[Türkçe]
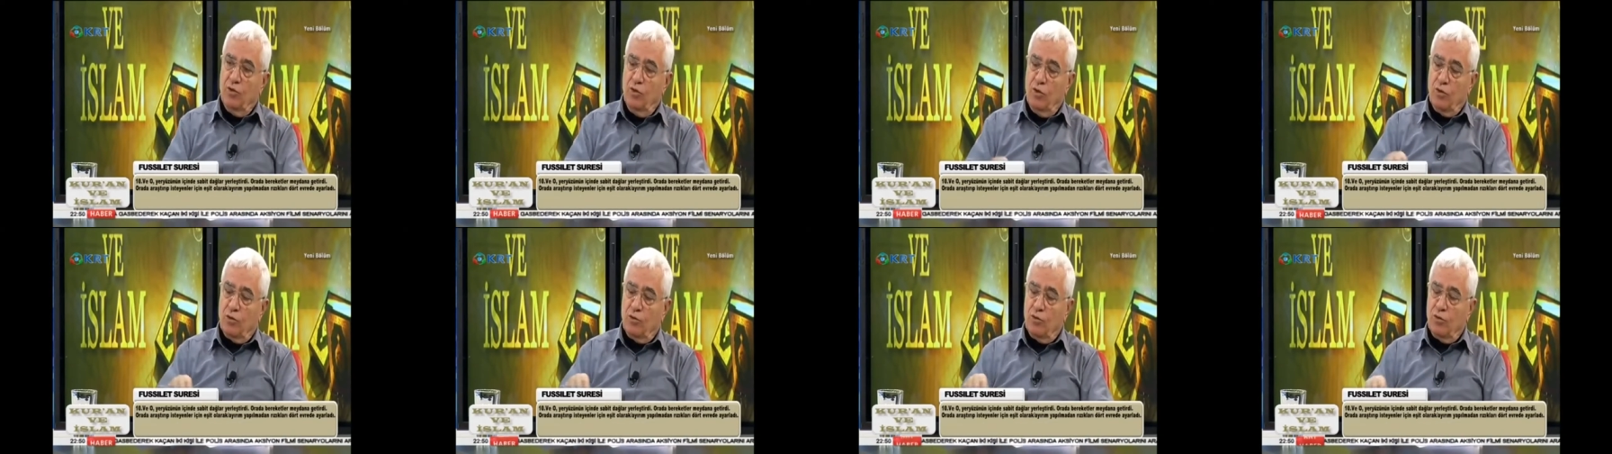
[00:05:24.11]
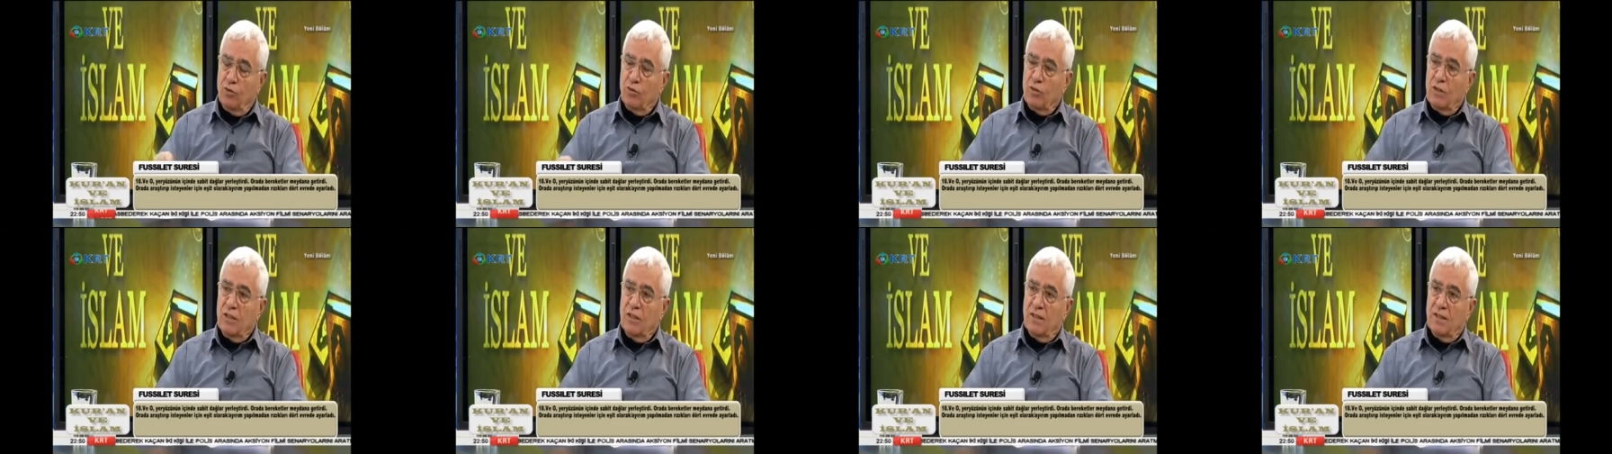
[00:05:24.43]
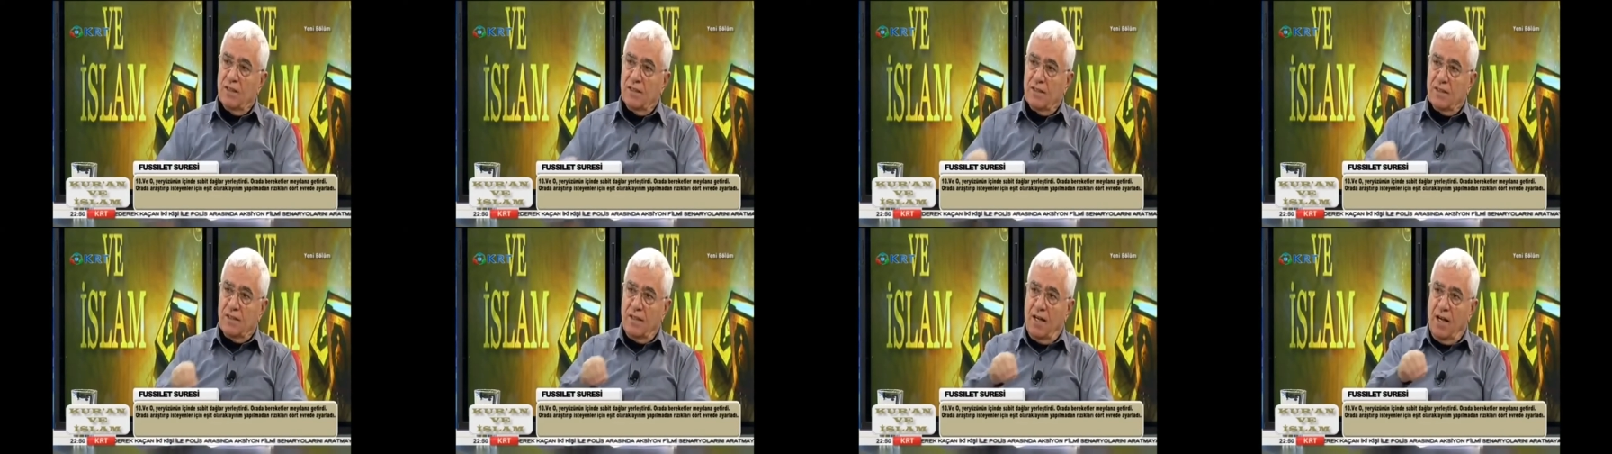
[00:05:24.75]
yoktur ki
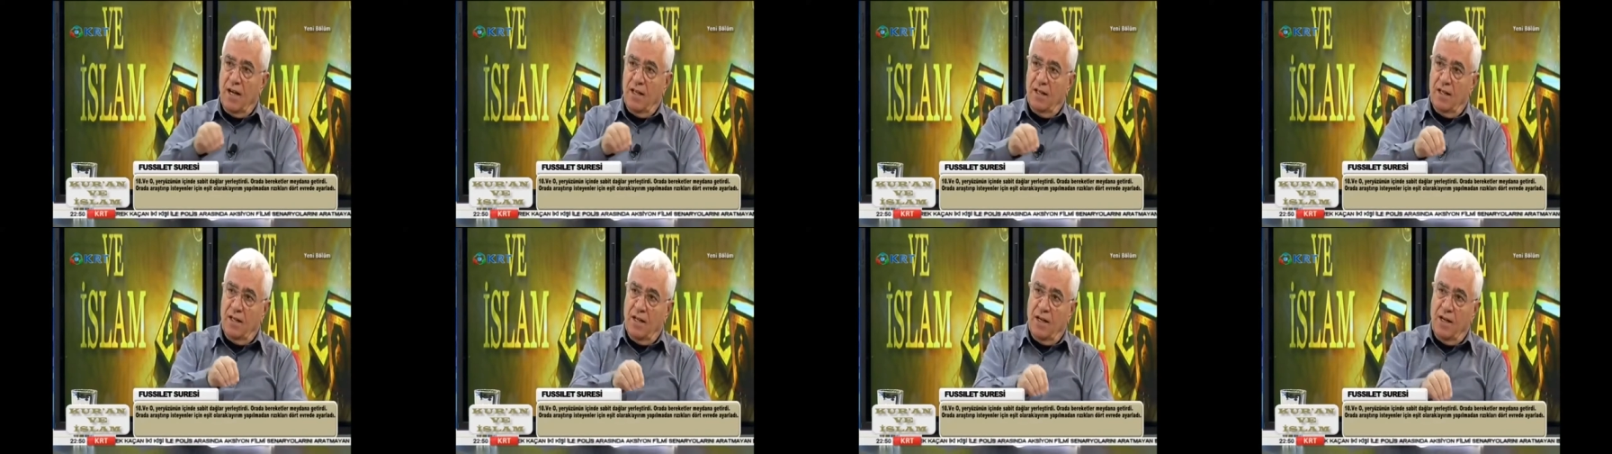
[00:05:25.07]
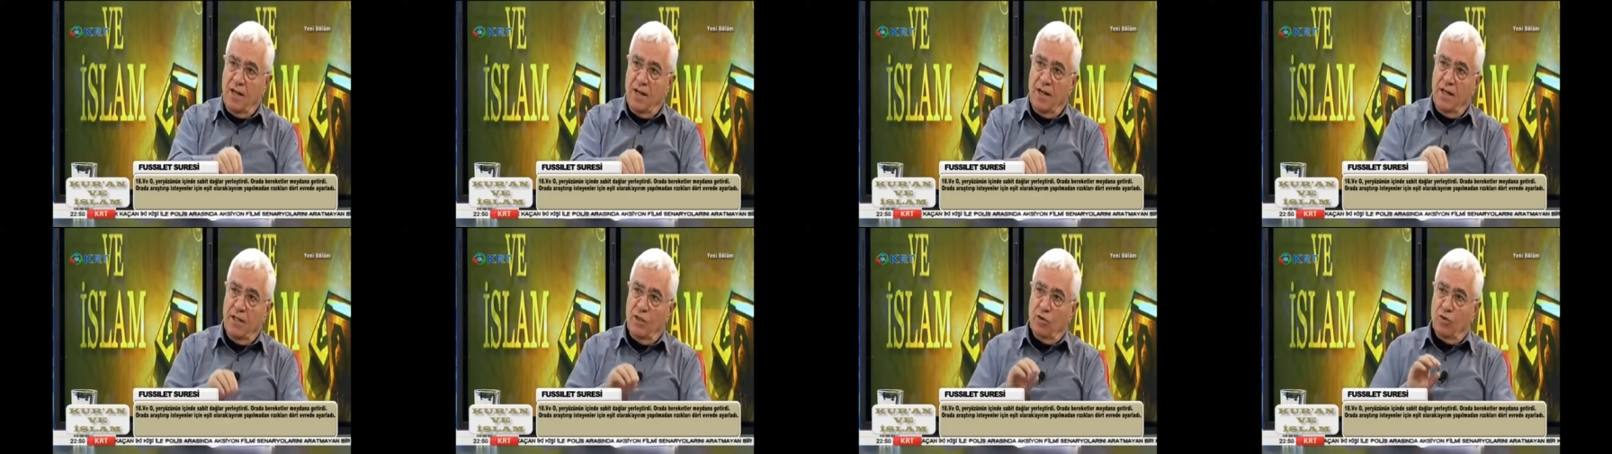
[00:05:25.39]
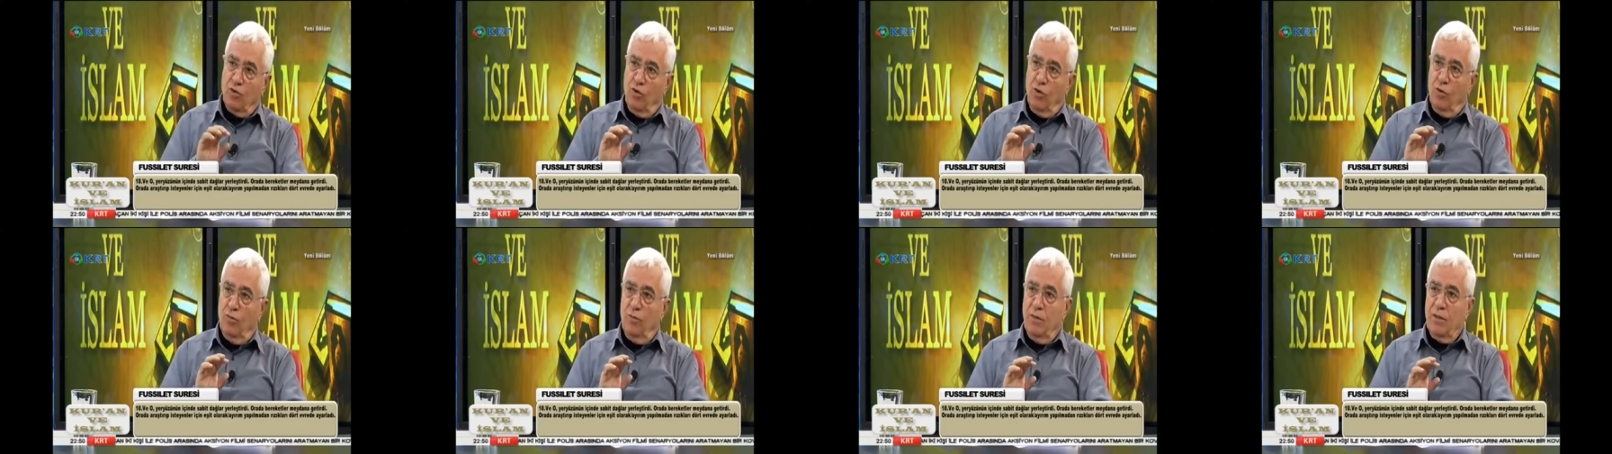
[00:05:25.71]
rızkı Allah'a
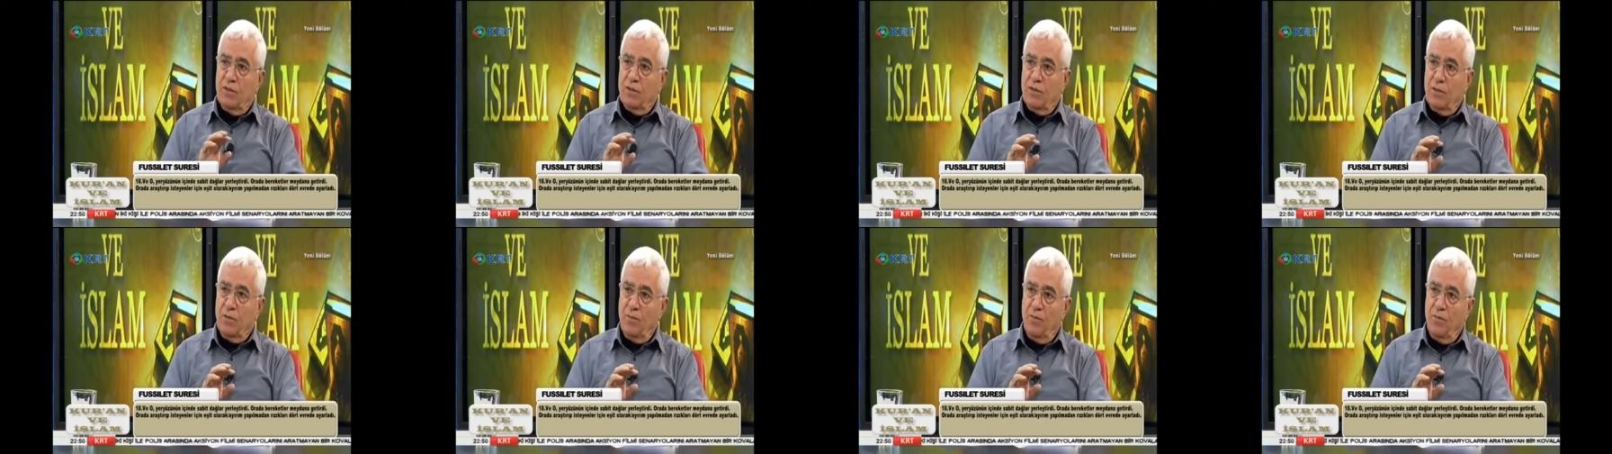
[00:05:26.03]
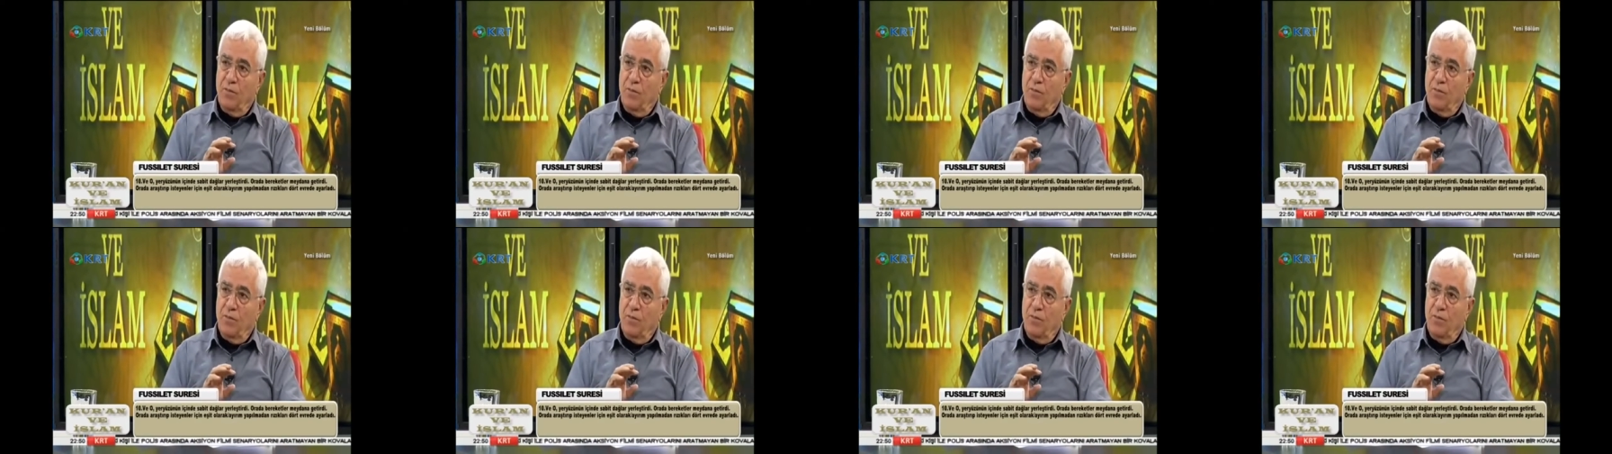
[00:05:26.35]
ait olmasın.